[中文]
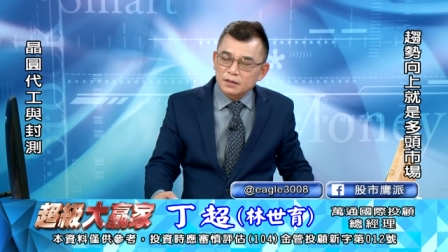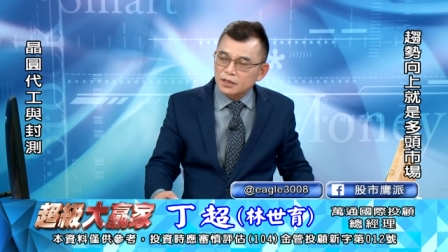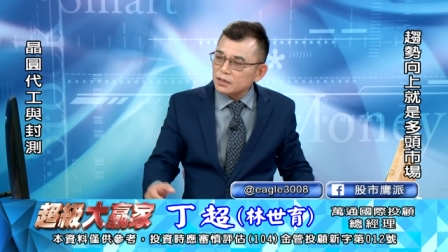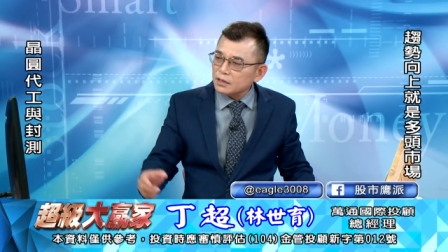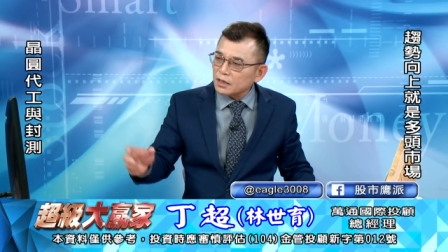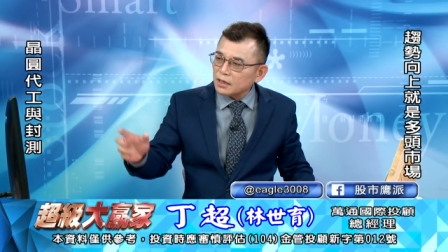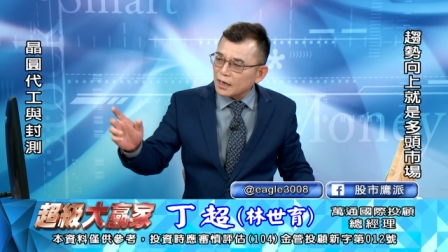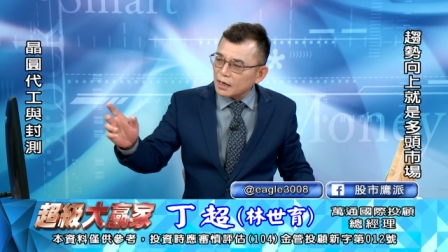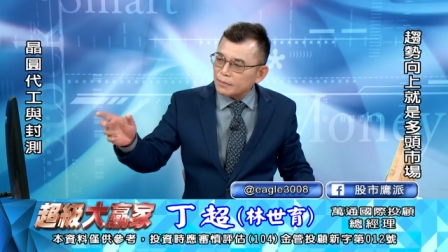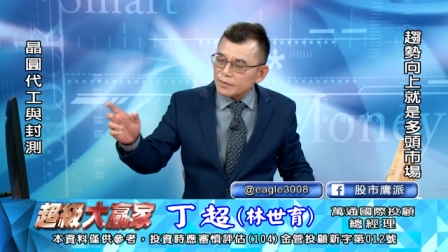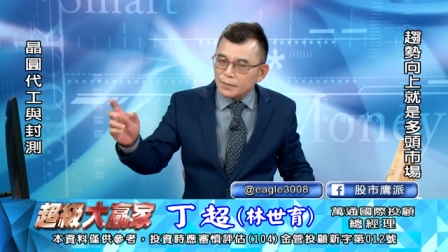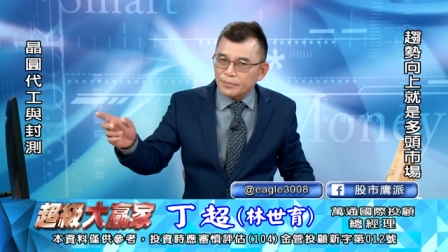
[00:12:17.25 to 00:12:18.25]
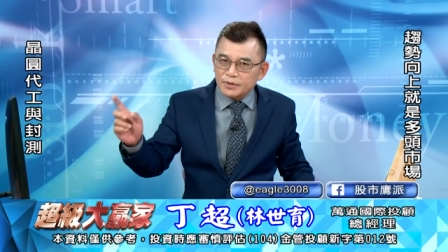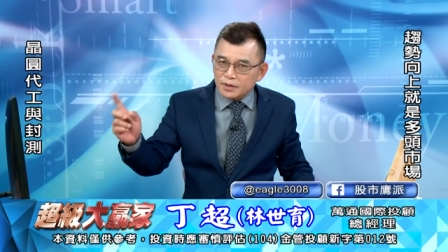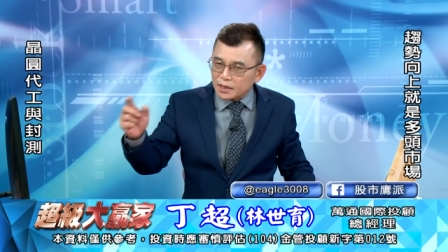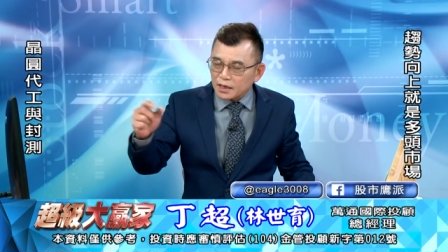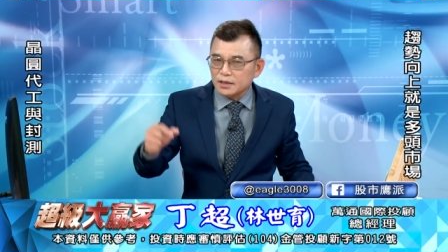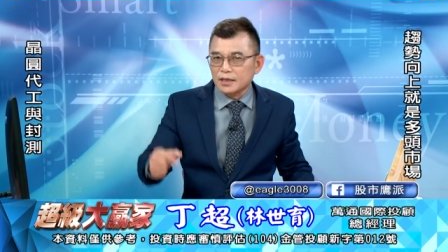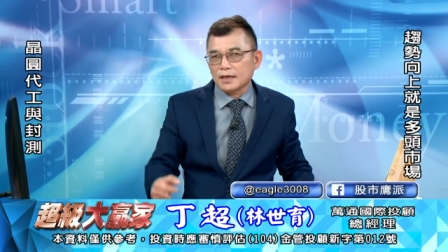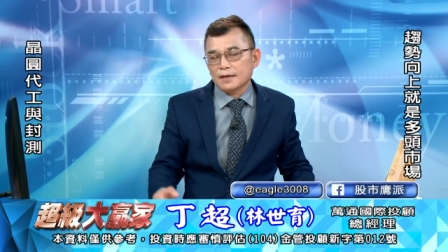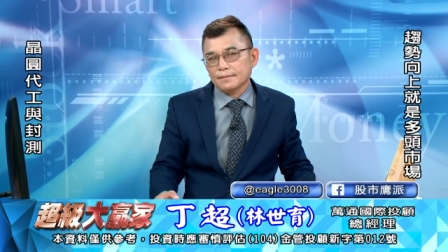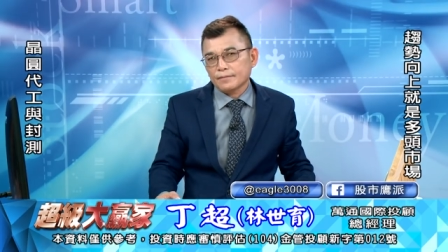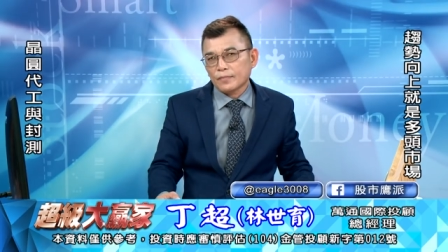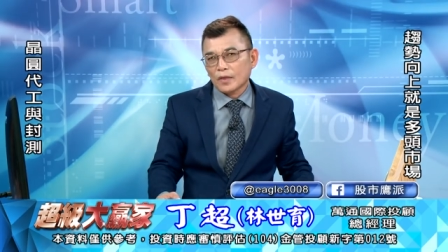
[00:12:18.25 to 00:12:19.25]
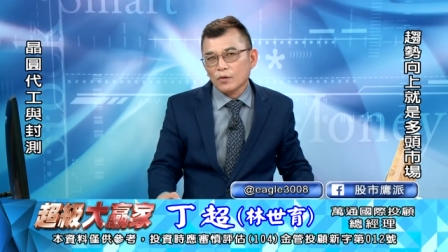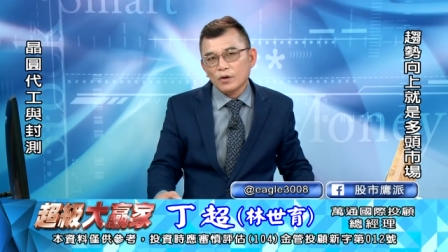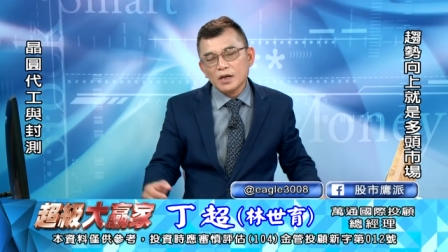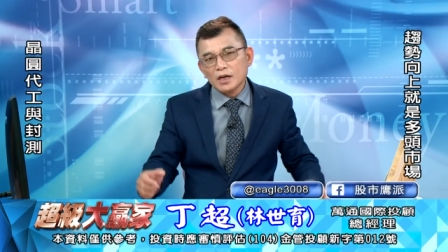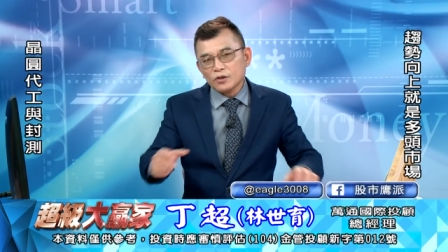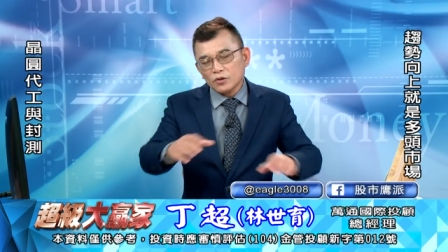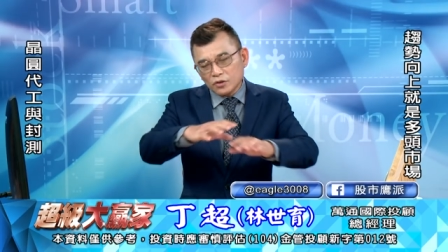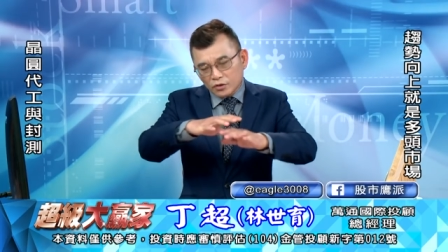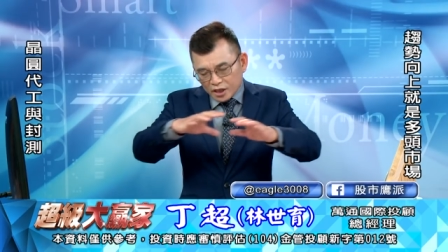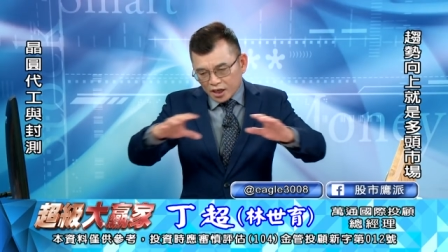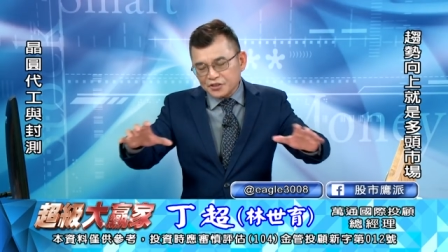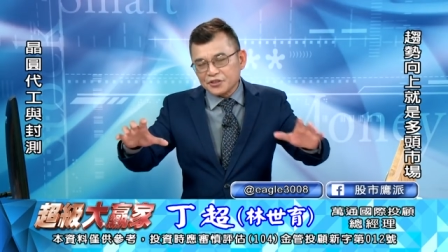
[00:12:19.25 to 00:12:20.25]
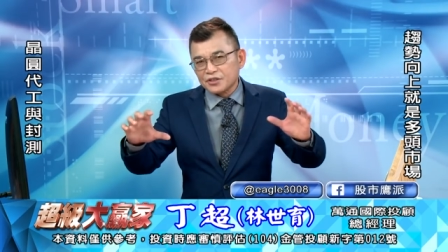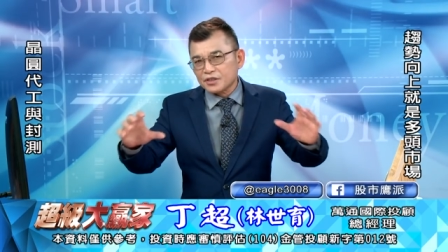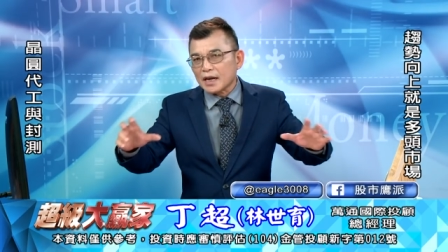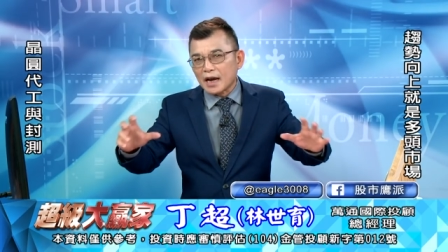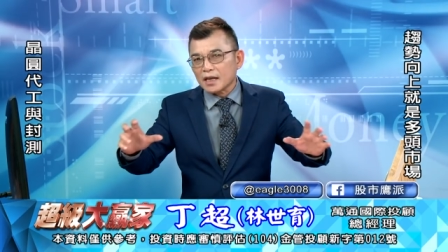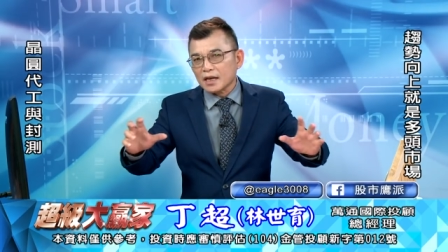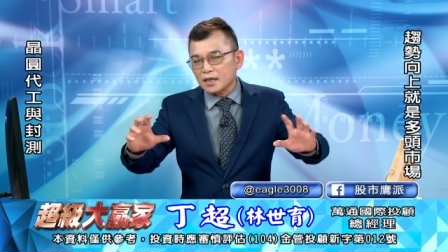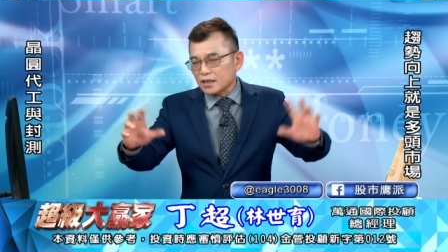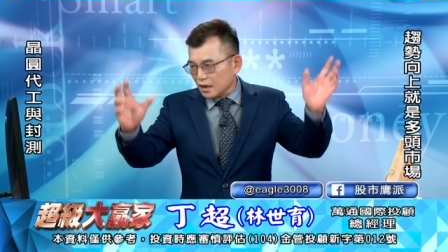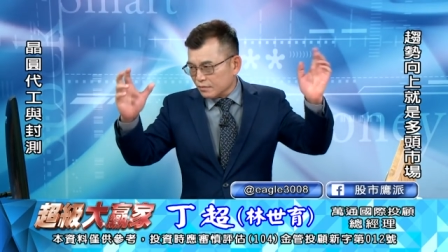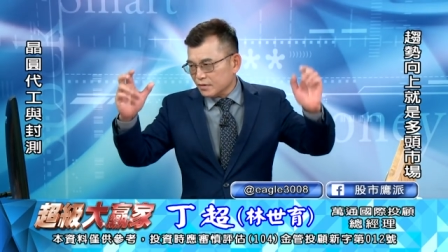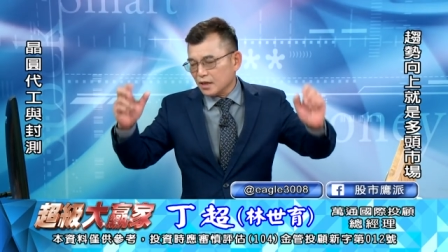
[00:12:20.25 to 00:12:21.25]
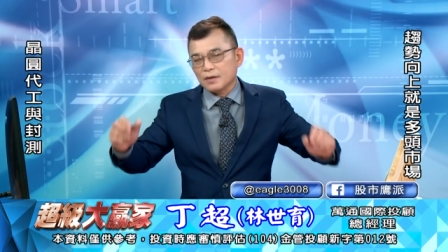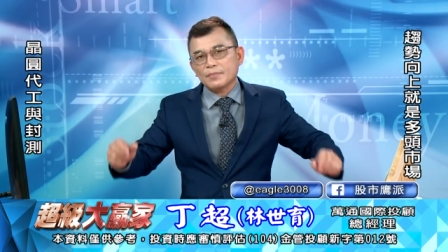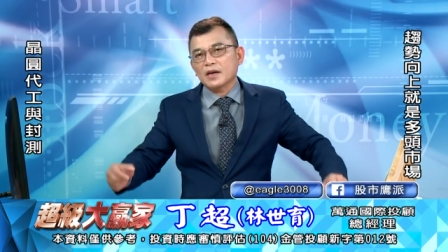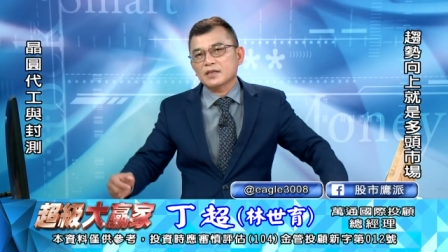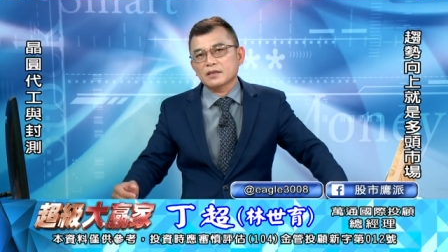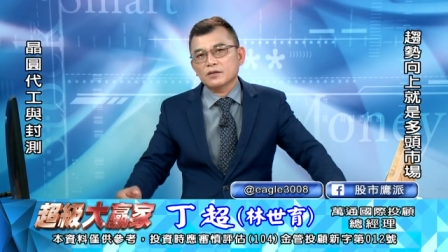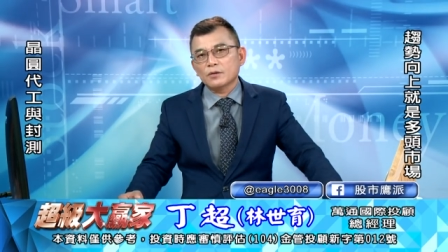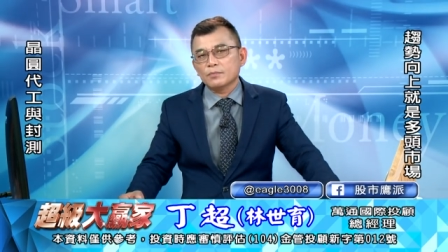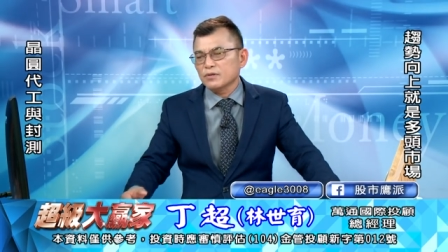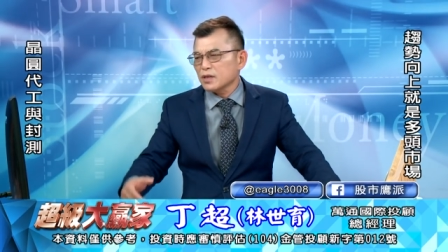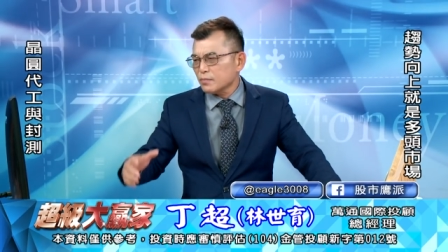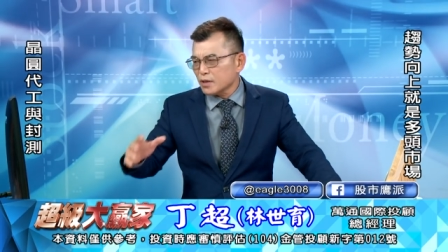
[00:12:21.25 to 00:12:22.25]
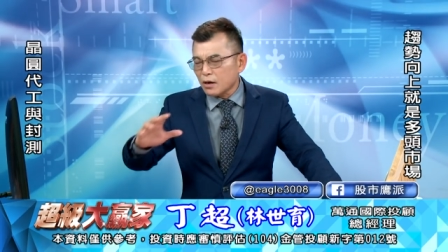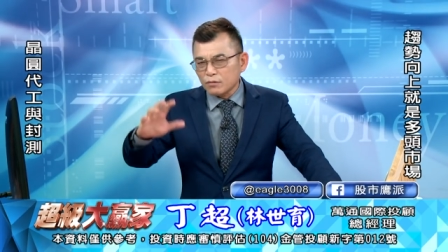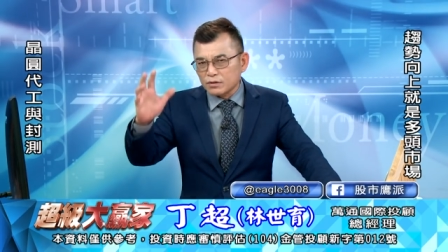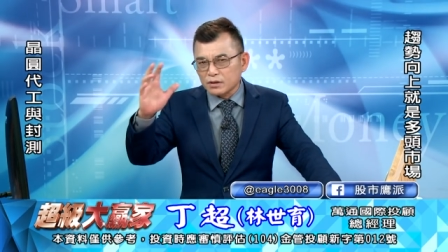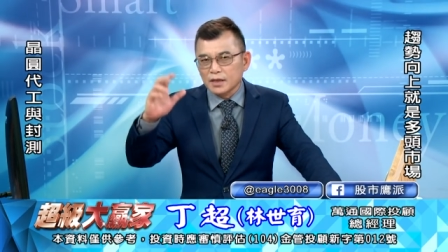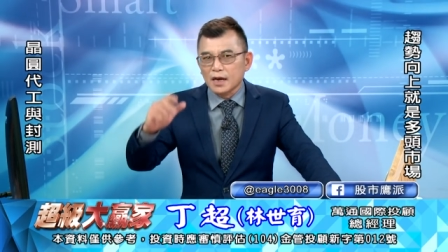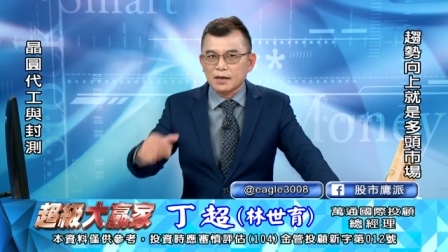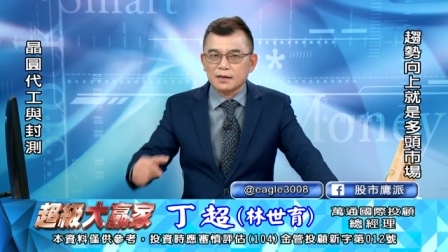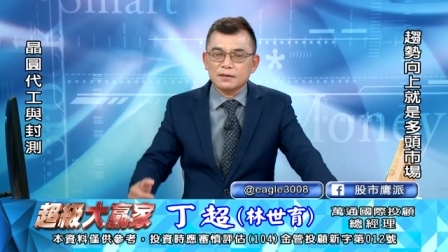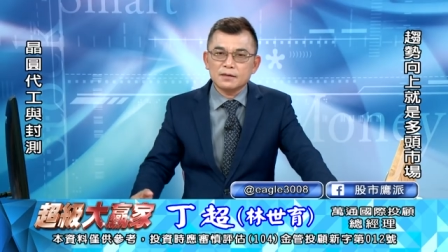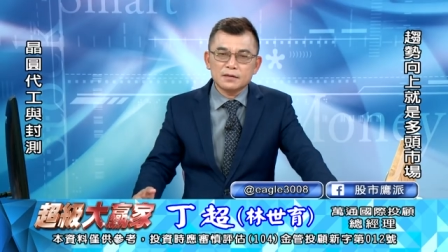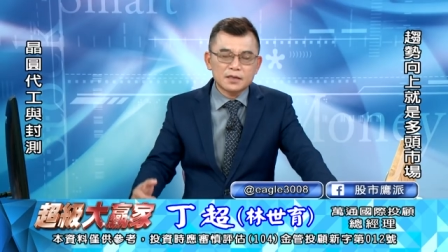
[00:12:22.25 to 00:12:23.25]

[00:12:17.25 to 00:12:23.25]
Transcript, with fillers: 其实应该也不是这样讲，我应该说说前十大应该占占了八成，有不是不要五十档了，